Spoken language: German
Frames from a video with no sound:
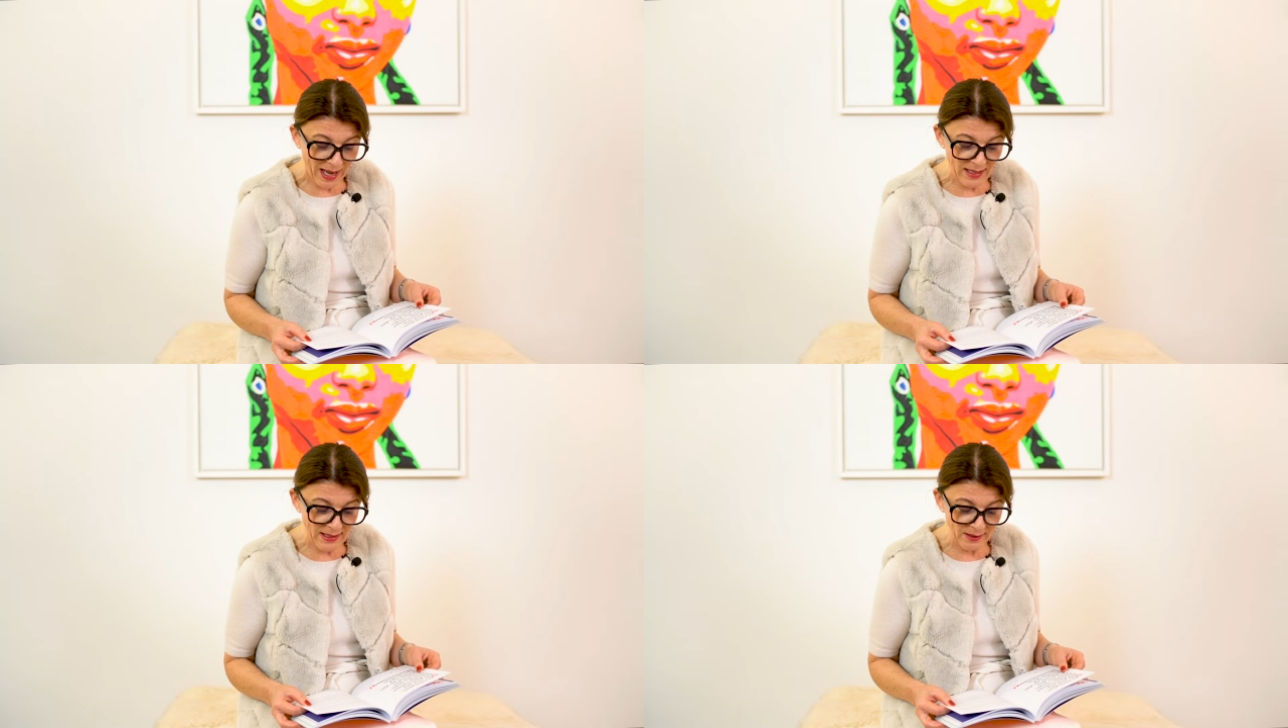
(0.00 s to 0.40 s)

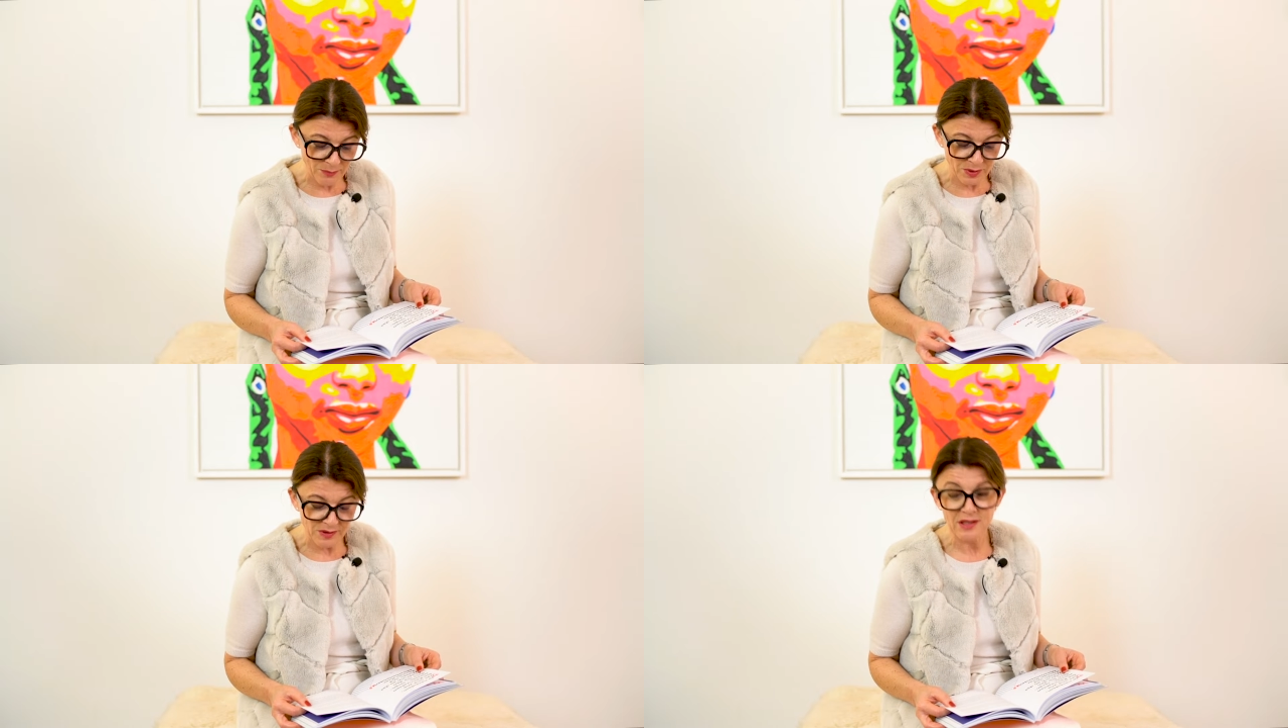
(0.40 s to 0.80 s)
aller
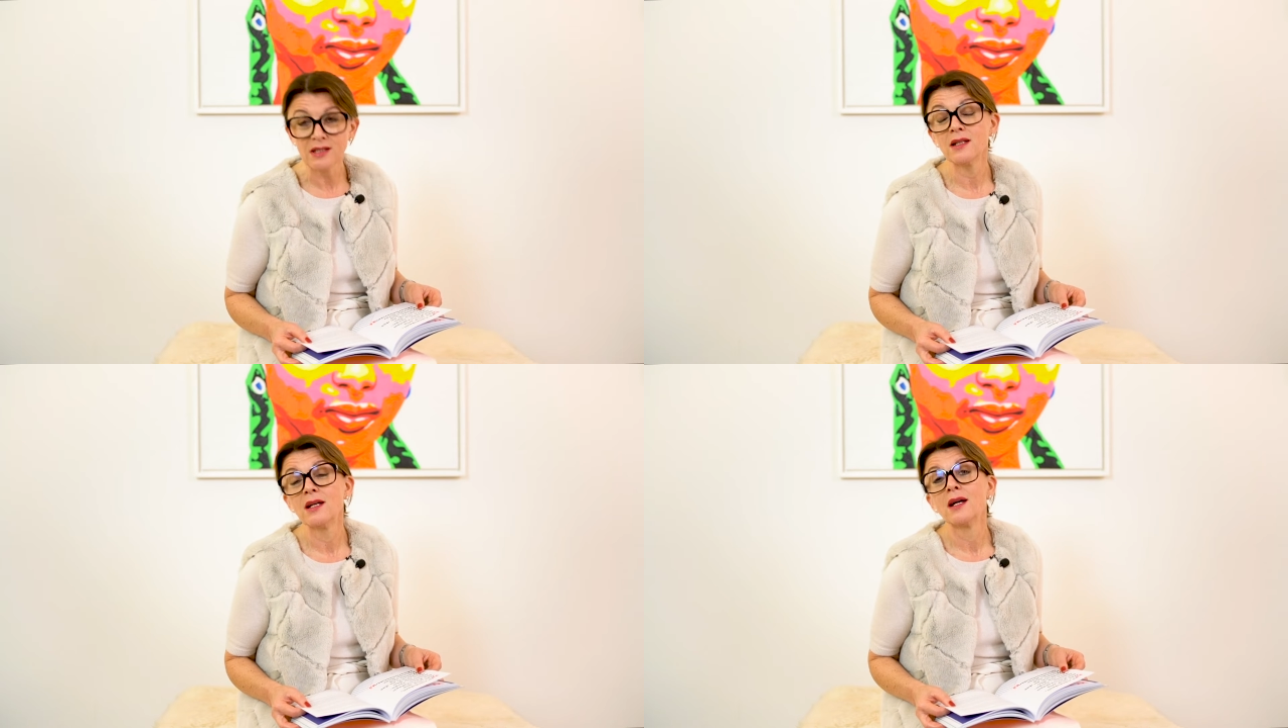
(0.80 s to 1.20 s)

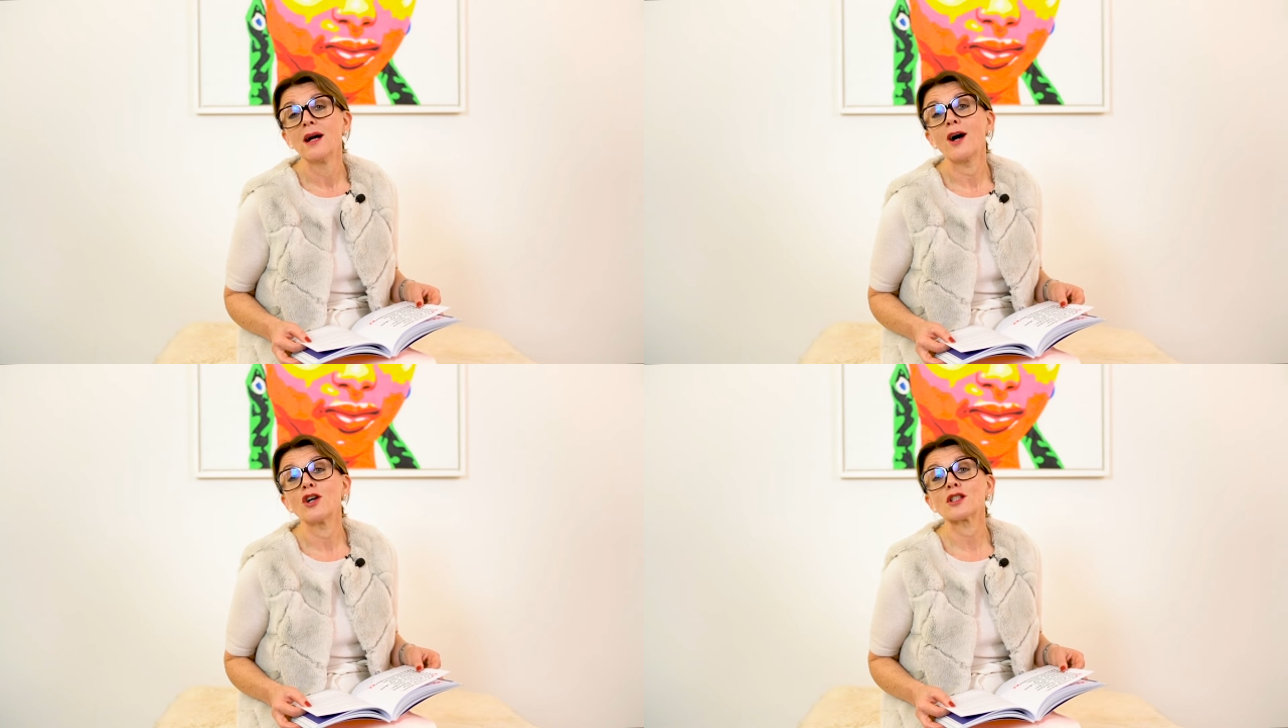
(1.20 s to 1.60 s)
Empathie
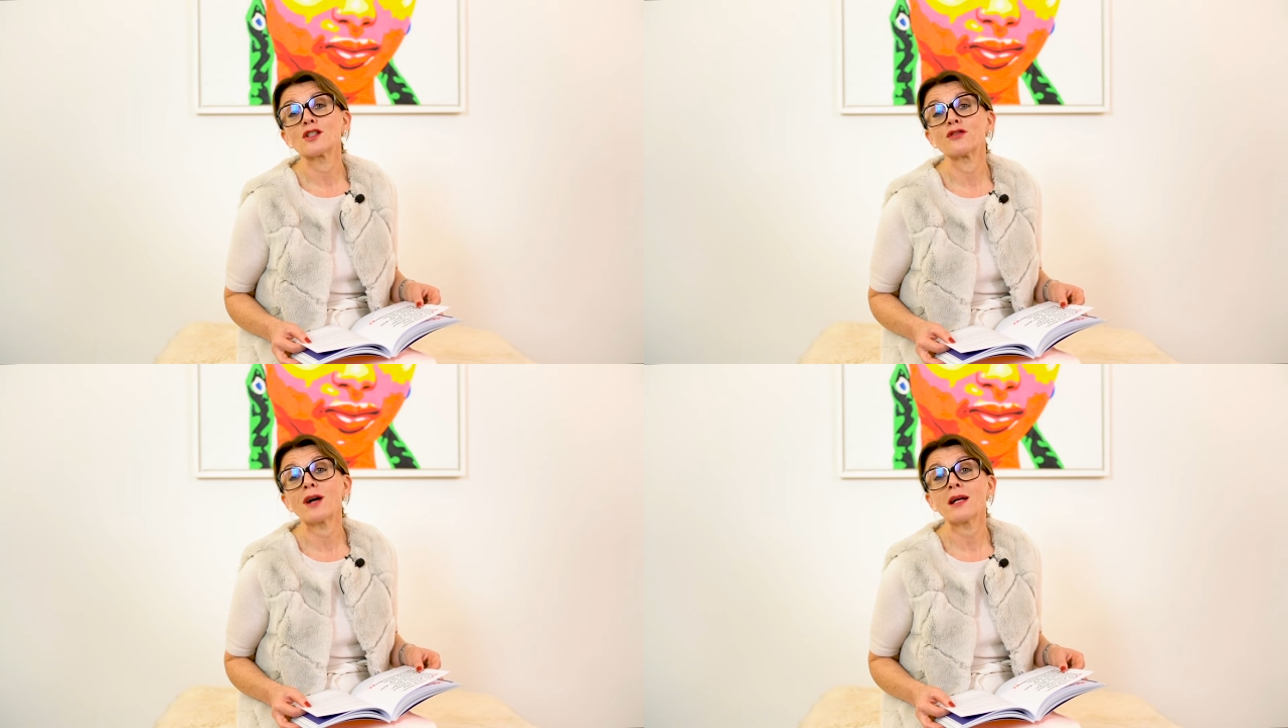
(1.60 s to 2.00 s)
auch
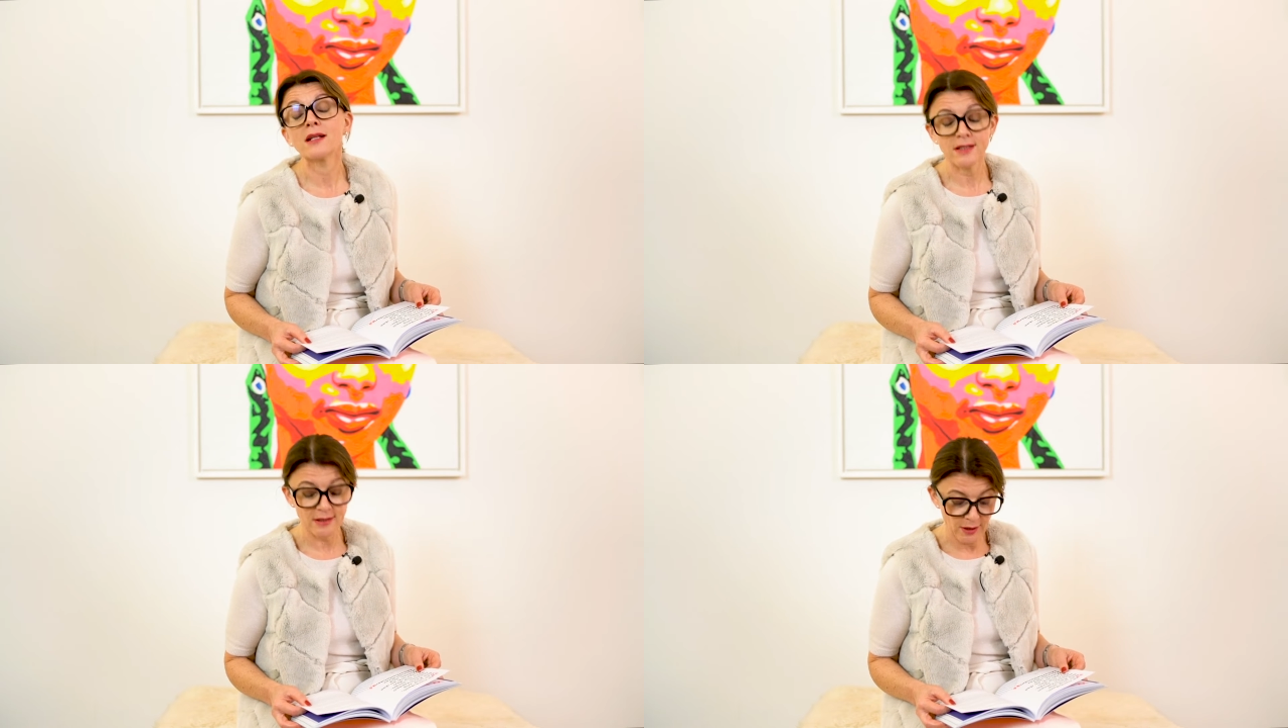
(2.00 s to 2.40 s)
das
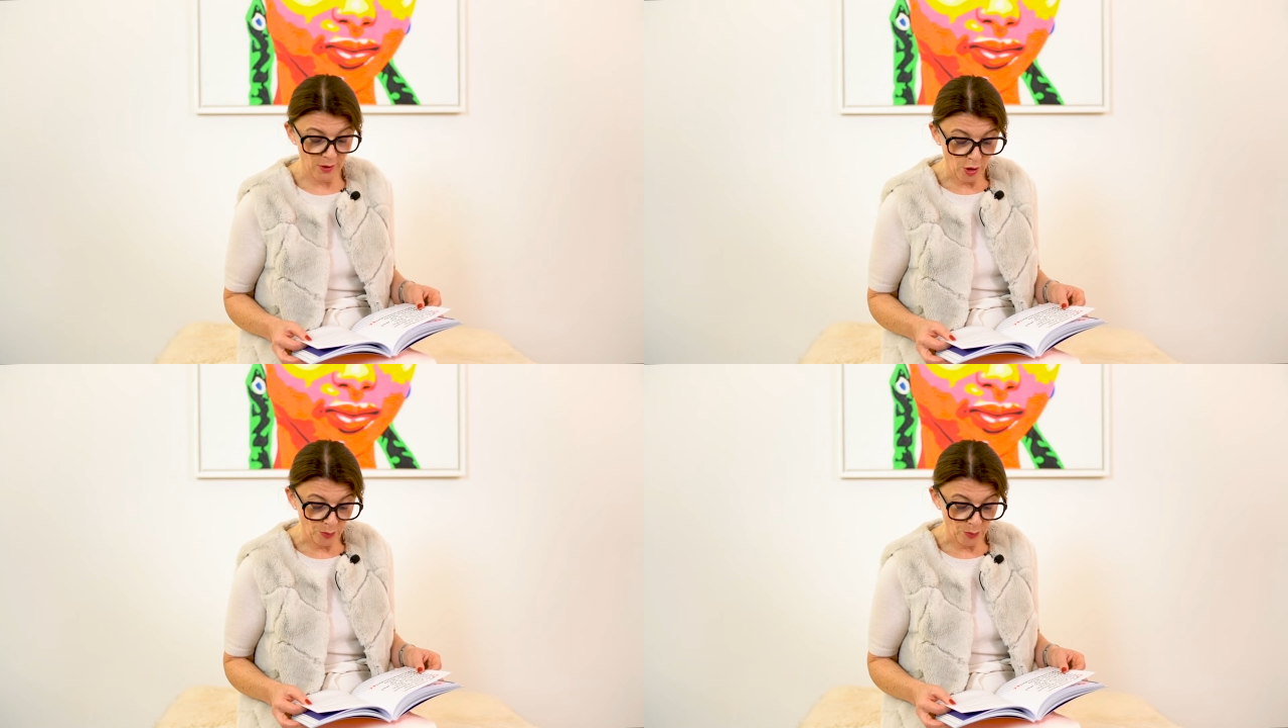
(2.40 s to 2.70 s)
fachlich,